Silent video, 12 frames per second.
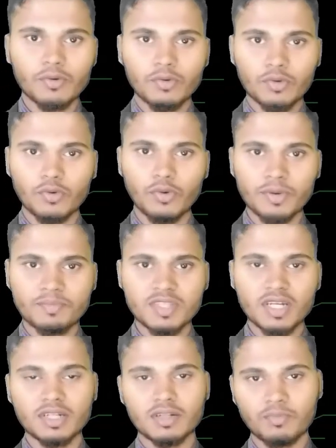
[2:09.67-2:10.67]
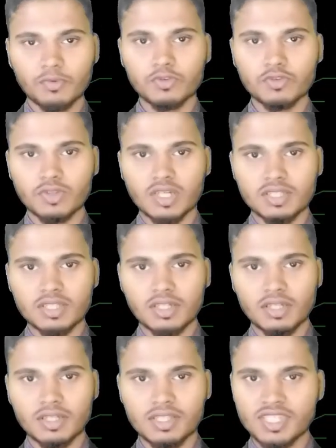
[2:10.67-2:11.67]
কোনো ওয়েবসাইটের প্রয়োজন আছে
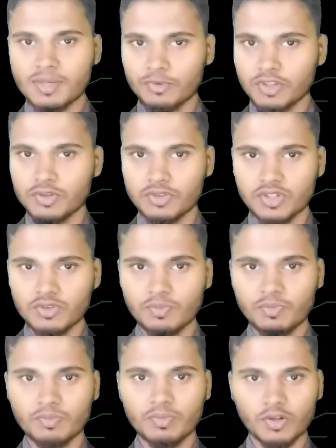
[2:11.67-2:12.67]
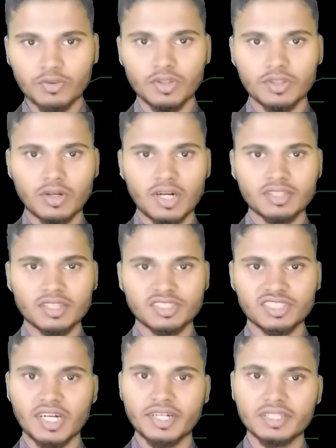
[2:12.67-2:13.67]
যেমন ইউটিউব বা অন্যান্য আদার
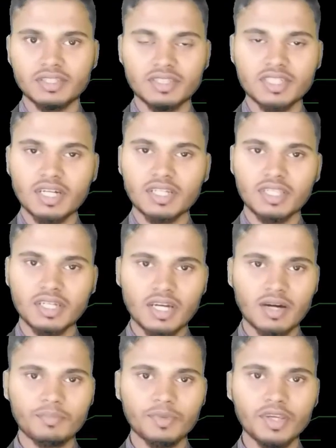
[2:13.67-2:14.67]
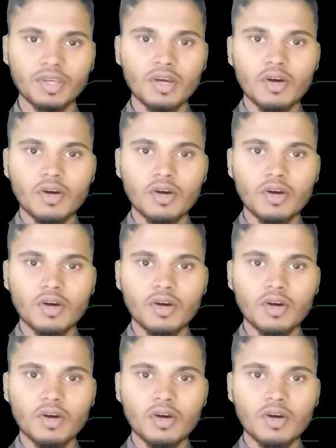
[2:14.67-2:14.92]
সাইট যেখান থেকে আপনি